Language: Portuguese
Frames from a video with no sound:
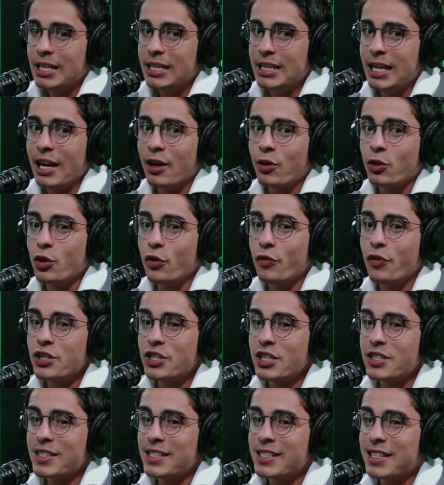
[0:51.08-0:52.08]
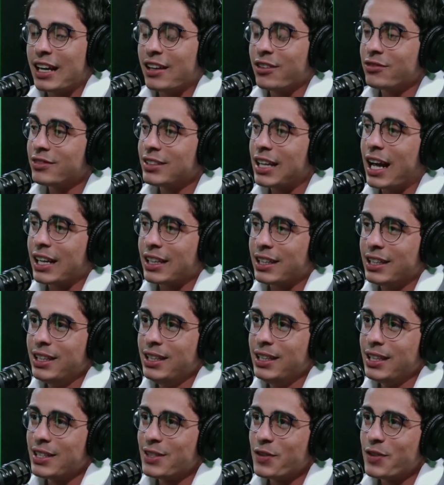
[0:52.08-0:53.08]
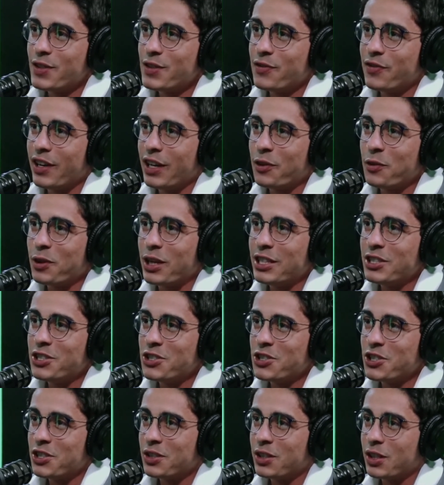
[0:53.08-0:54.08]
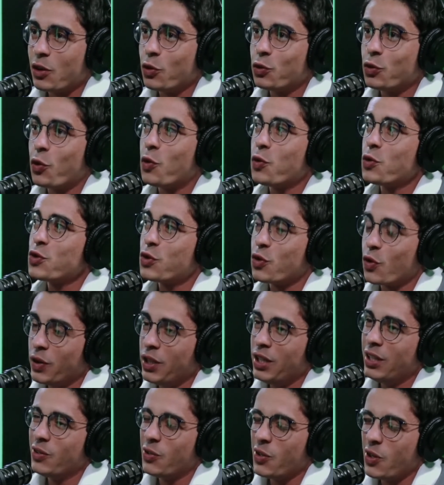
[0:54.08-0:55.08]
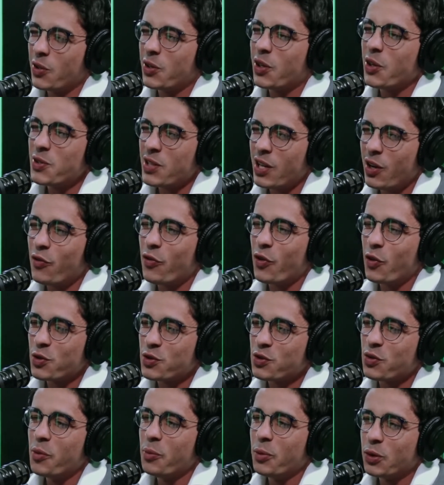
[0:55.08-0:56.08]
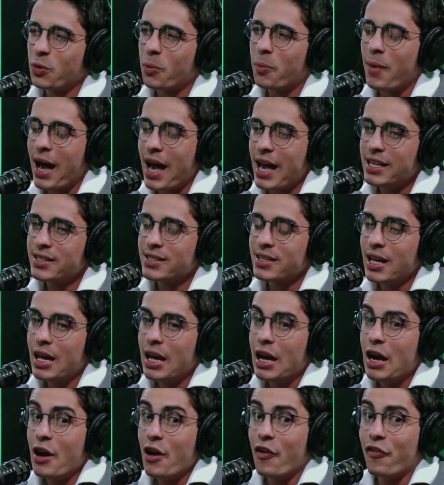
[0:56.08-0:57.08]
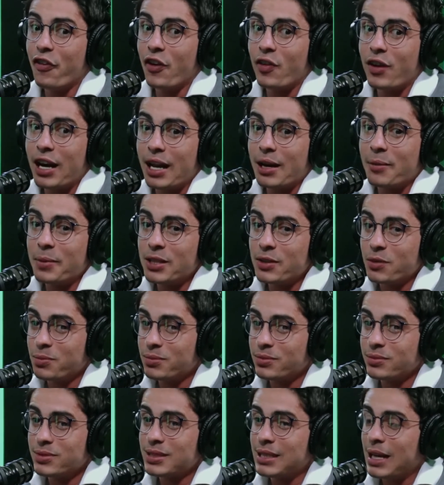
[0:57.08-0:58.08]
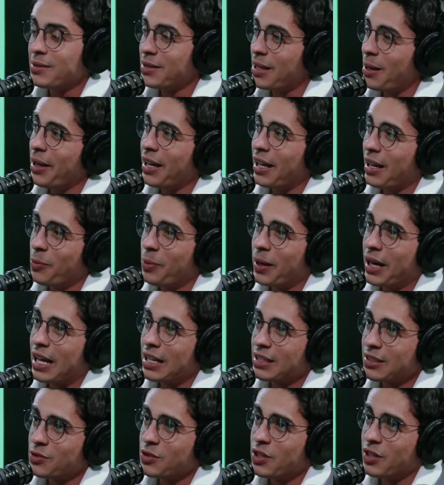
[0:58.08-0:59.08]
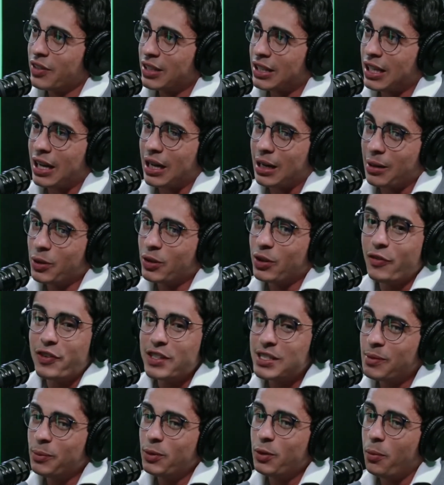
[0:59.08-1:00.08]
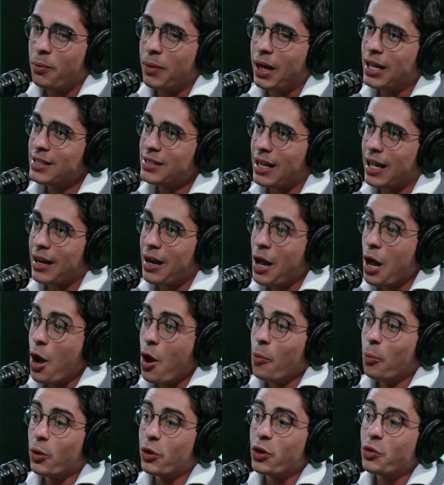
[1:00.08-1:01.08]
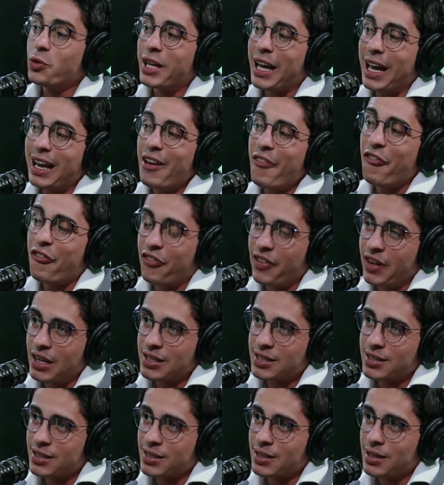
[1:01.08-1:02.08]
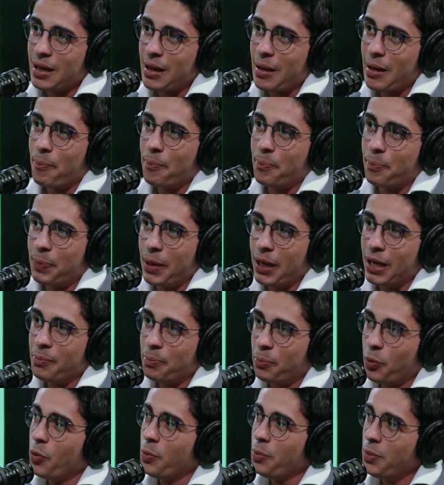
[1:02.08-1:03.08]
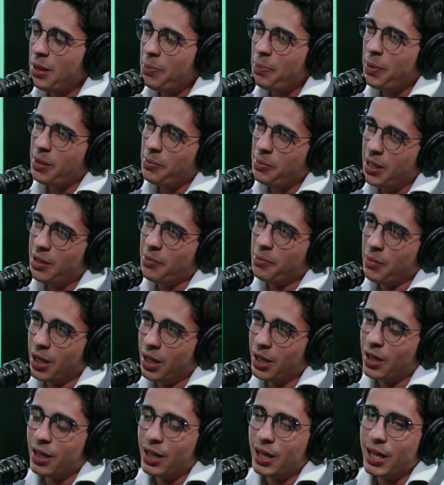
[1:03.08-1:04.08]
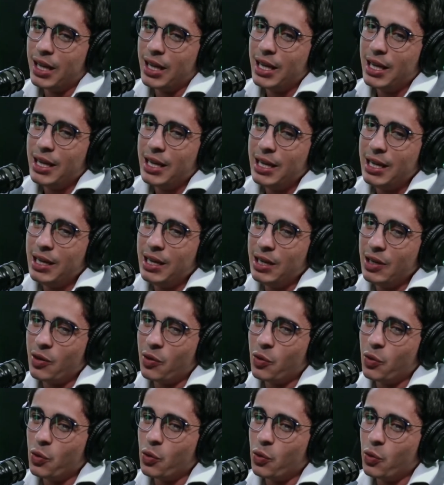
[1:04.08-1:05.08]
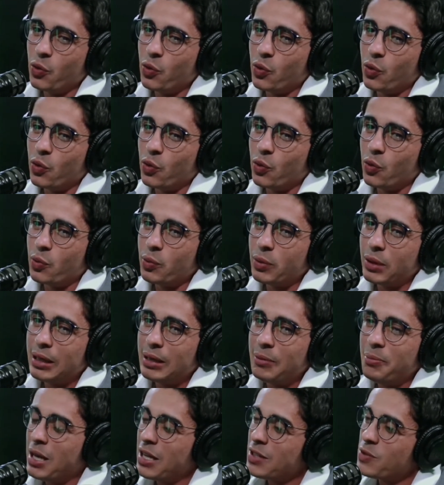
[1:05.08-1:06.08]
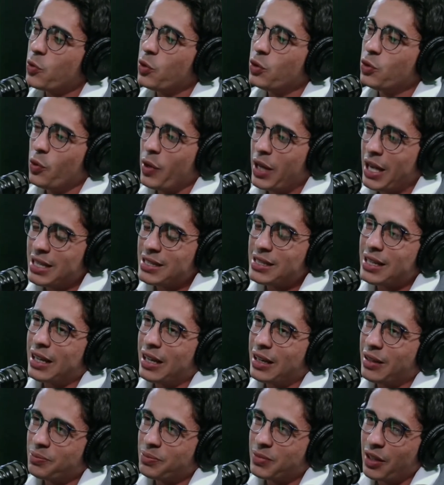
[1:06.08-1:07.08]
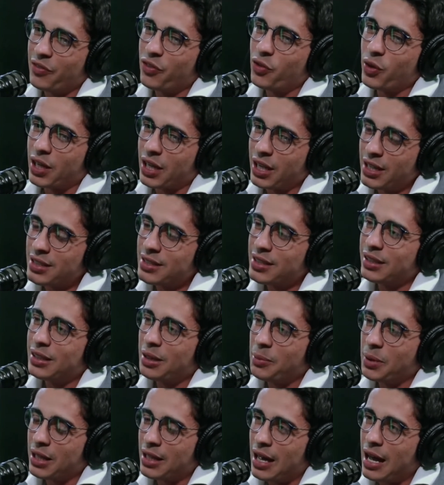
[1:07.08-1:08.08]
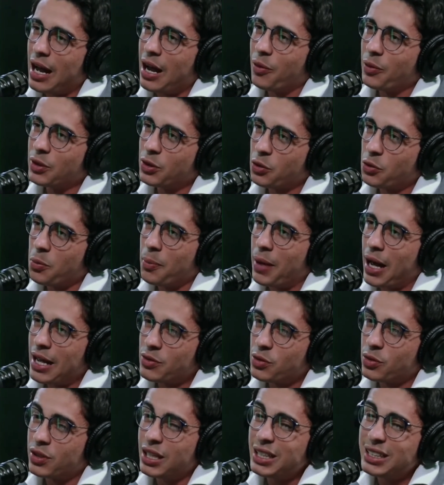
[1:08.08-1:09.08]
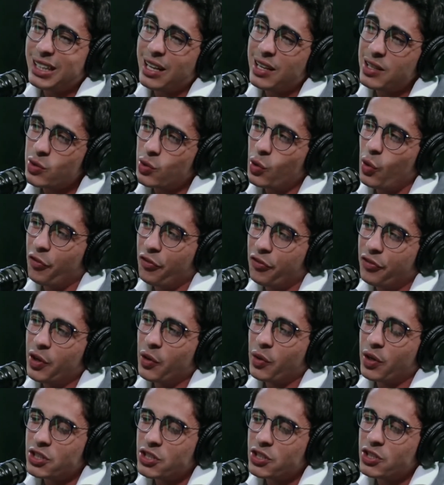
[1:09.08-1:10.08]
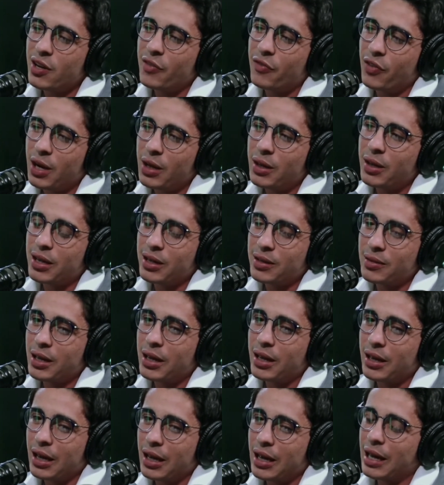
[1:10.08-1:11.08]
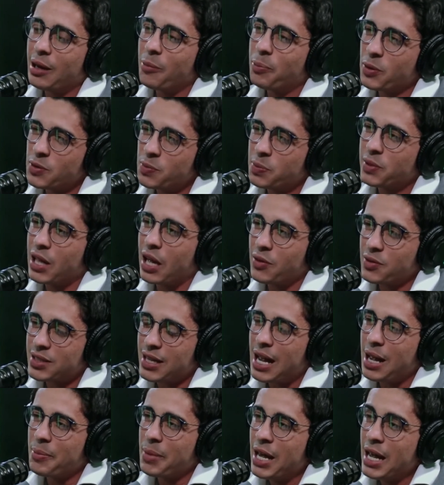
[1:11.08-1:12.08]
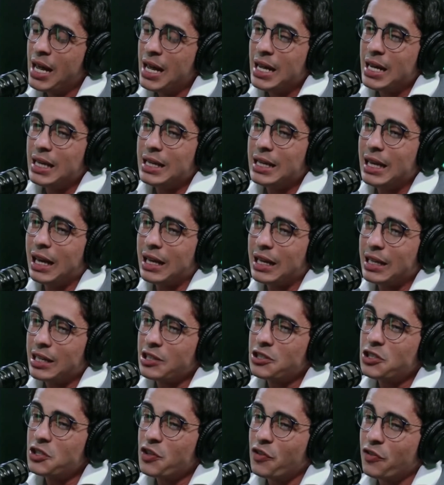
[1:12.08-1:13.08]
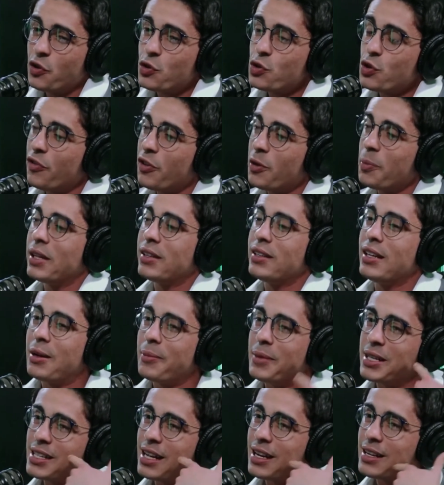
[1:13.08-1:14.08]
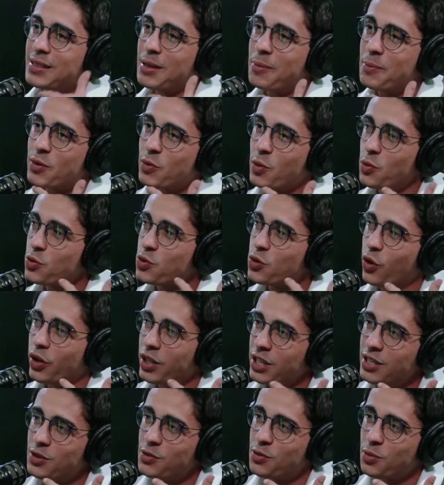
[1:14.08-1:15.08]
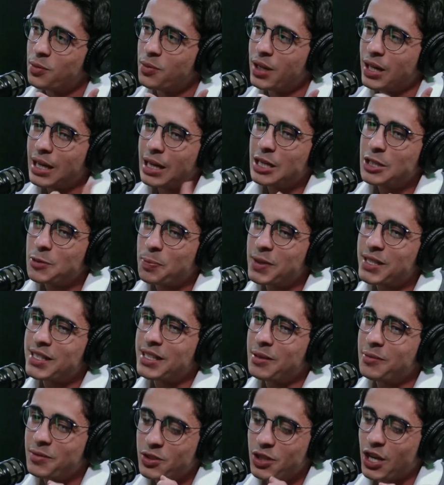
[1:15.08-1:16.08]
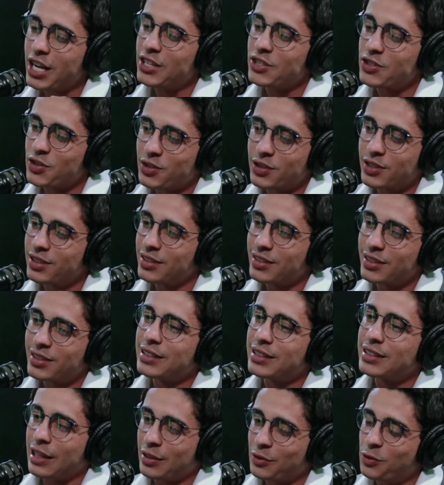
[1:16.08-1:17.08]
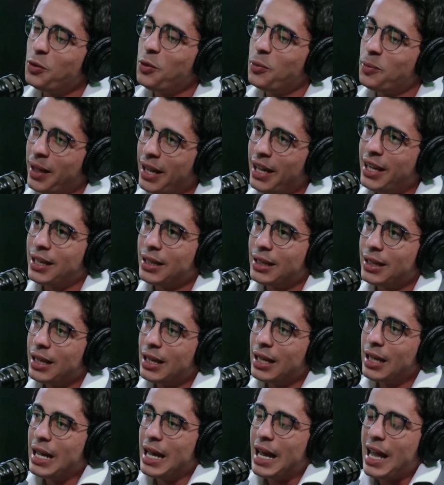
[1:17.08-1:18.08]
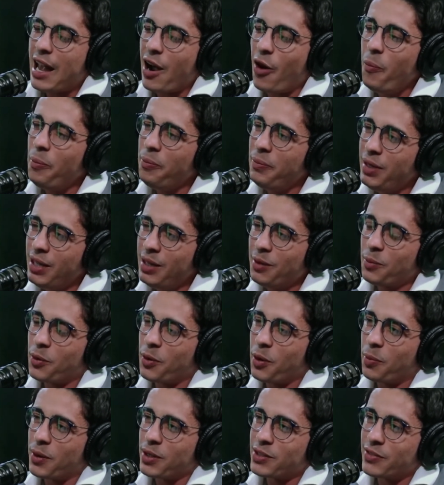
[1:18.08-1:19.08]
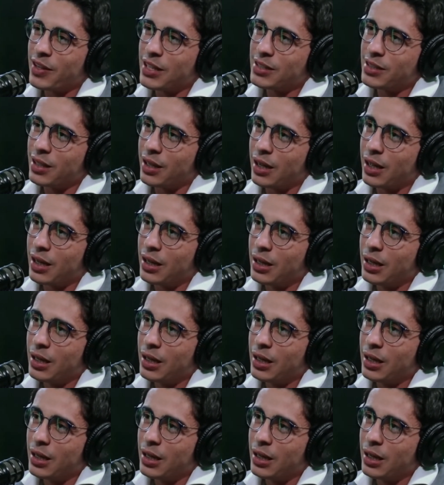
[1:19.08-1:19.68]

E aí, quando eu vejo, às vezes, que ela não tá aqui, às vezes vendo que a gente que eu tô construindo, e eu, que eu sei que eu vou construir muito mais, eu falo, cara, mas sabe aquela obrigação de levantar na cama? Eu tenho que fazer muito mais, cara. Porque o que fez pela, por mim e pela minha irmã e, o, o, o, e mesmo com a doença, que ela teve um câncer terminal e tudo mais, o tanto que ela sofreu, que a gente levou ela, é, é, ela o hospital, sabe? E, ela, e a gente viu o sofrimento dela, mas ela sempre com um sorriso. Tipo assim, gente, tá tudo bem. É o mínimo que eu posso fazer.